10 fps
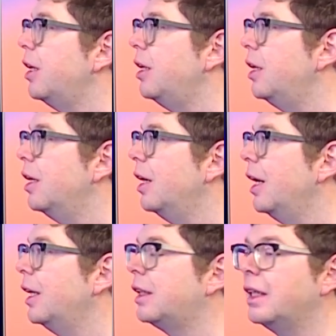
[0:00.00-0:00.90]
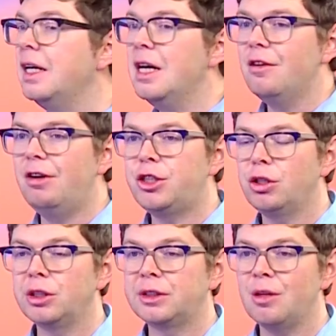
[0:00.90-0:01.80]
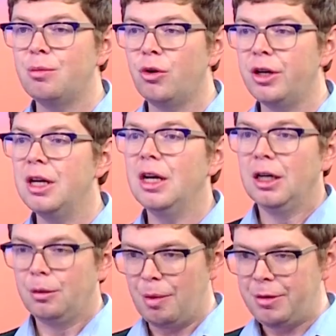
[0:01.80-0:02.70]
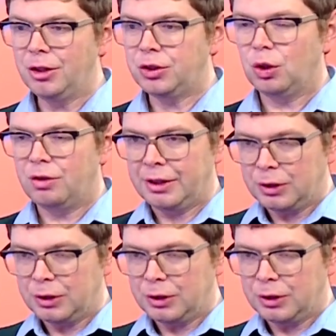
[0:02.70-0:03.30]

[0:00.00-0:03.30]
и это влечет за собой момент, что у вас